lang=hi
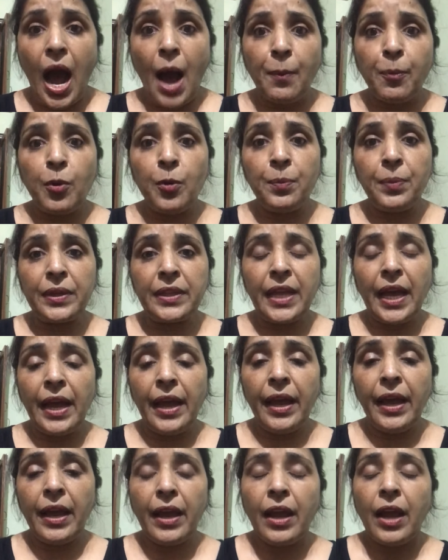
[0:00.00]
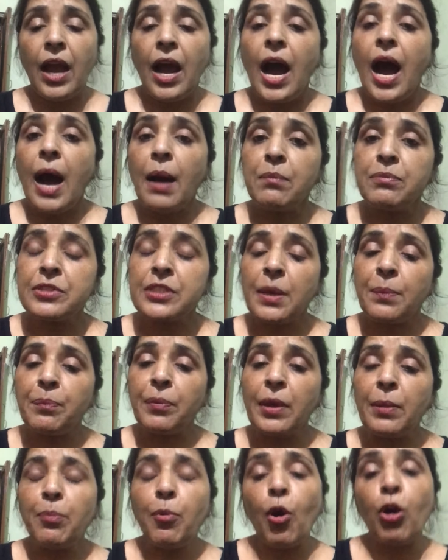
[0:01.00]
आपको पता है हम
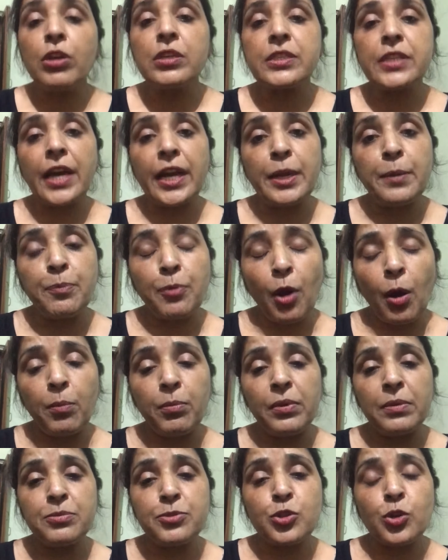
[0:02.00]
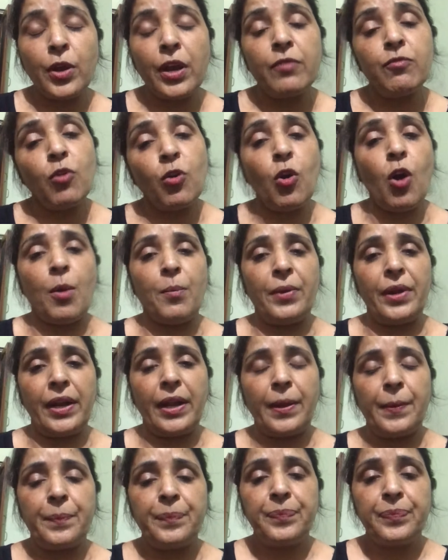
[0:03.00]
सबकी बहुत सारी प्रॉब्लम्स जो हैं वो कॉमन
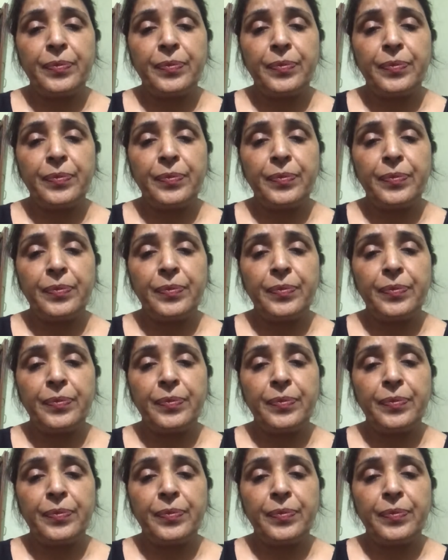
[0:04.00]
हैं